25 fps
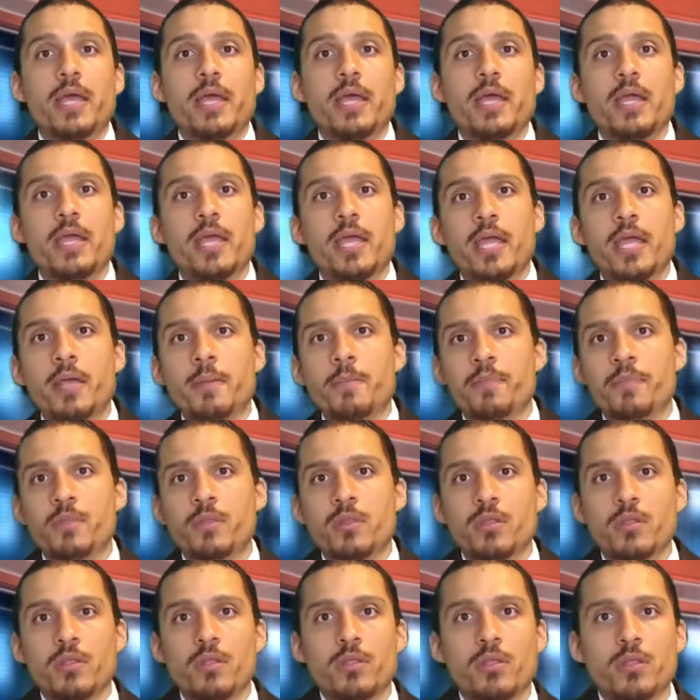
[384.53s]
Et
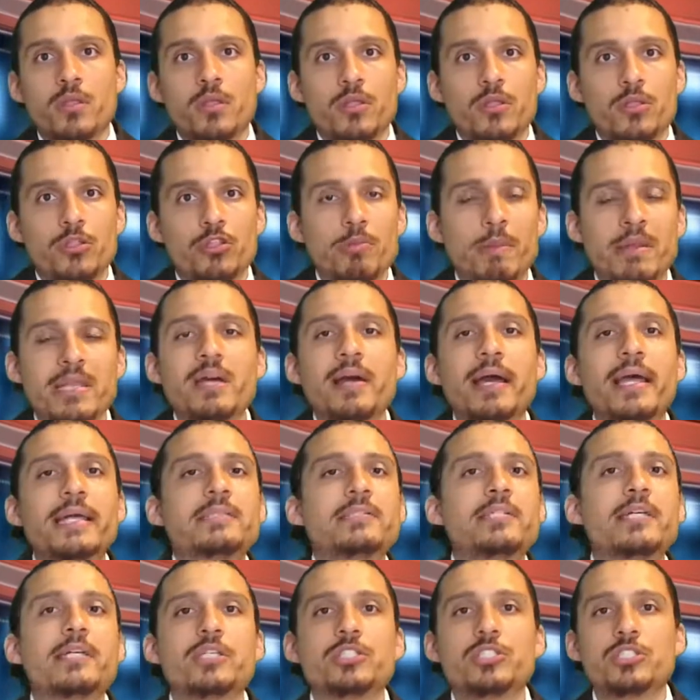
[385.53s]
de manière
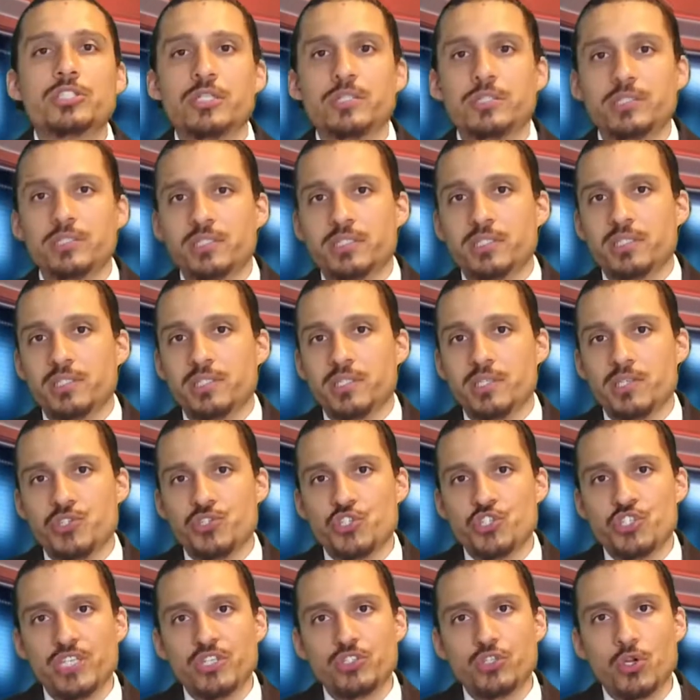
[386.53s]
intéressante,
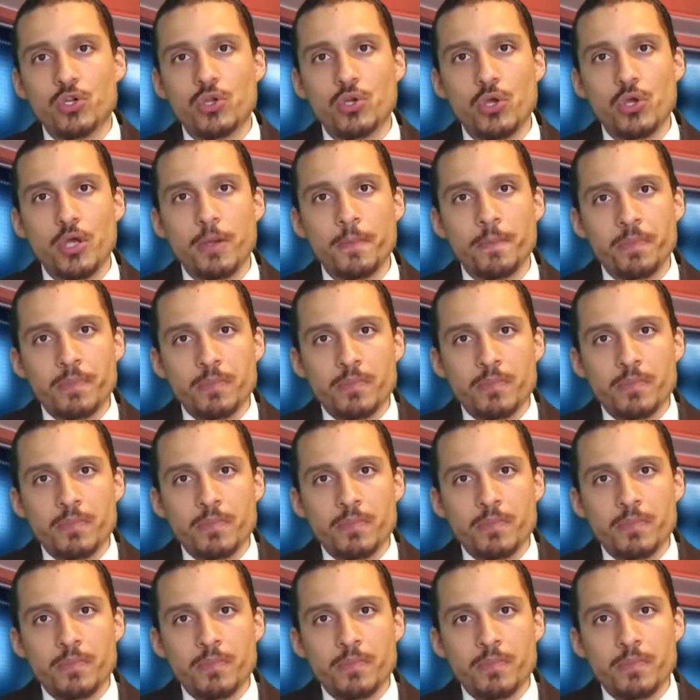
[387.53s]
c'est ce que